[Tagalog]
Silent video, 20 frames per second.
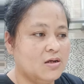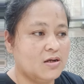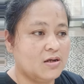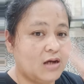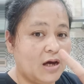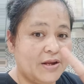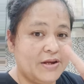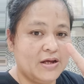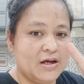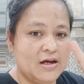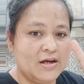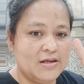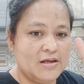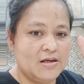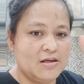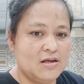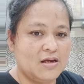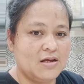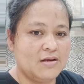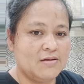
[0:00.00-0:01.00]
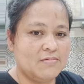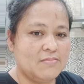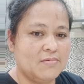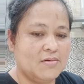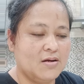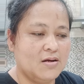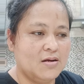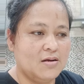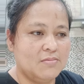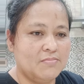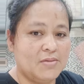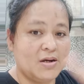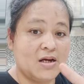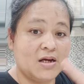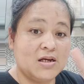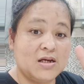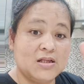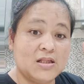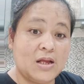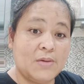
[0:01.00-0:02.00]
Kada ganyan yan,
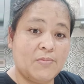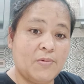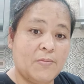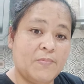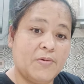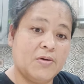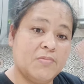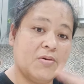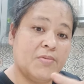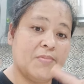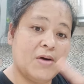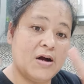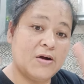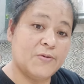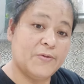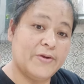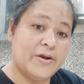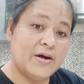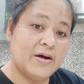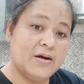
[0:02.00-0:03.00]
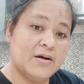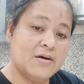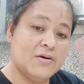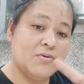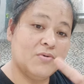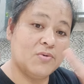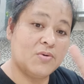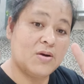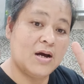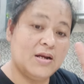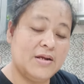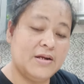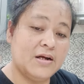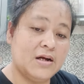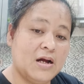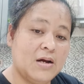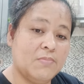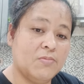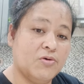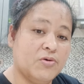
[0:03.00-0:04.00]
makikita mo pagbabago ng ugali ng
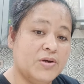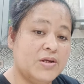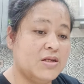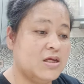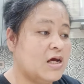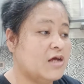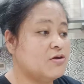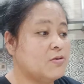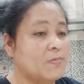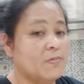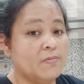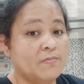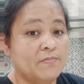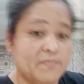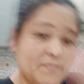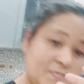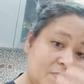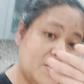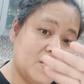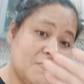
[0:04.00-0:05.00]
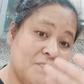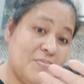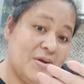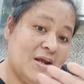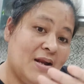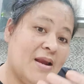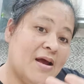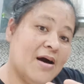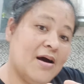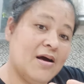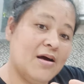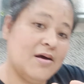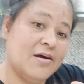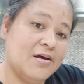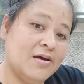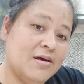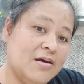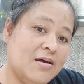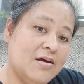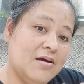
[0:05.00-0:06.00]
amo. Hindi yan yung bigla,
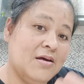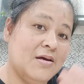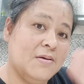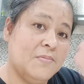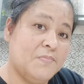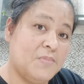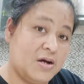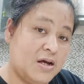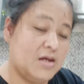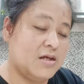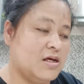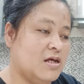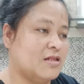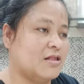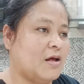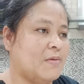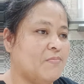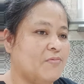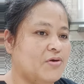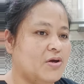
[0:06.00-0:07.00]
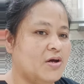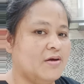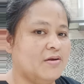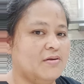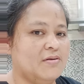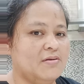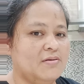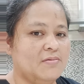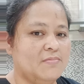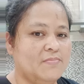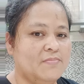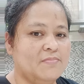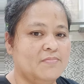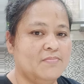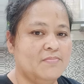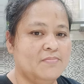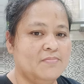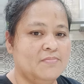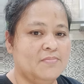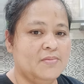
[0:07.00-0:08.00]
makikita mo yan.
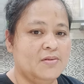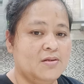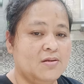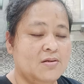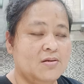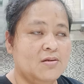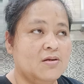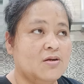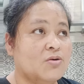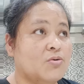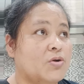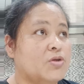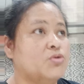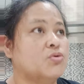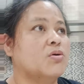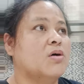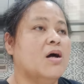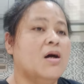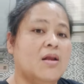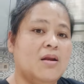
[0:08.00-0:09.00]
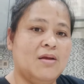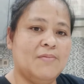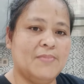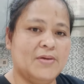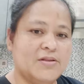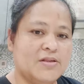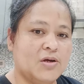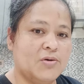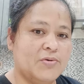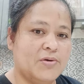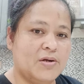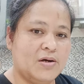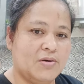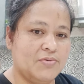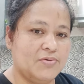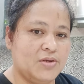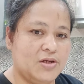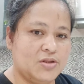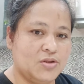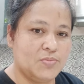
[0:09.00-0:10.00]
Kung ito nga, limang taon na ako
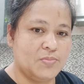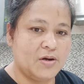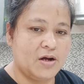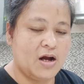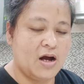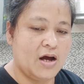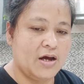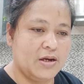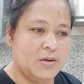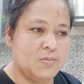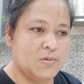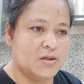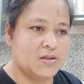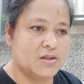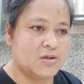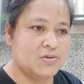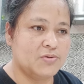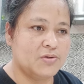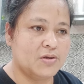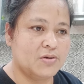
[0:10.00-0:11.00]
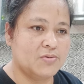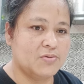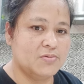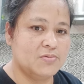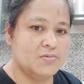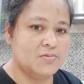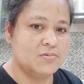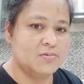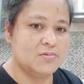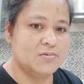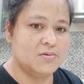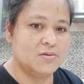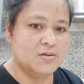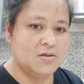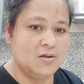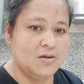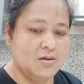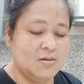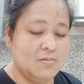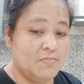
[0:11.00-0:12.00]
dito, mag-aanim na taon ako.
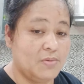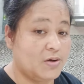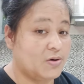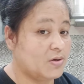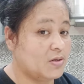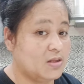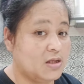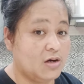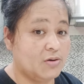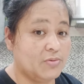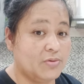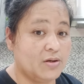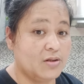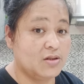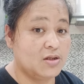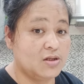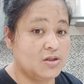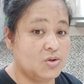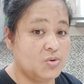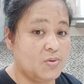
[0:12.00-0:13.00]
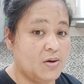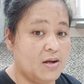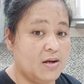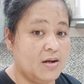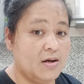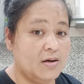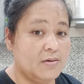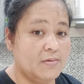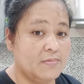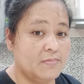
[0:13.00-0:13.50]
Pero hindi ako nagtitiwala.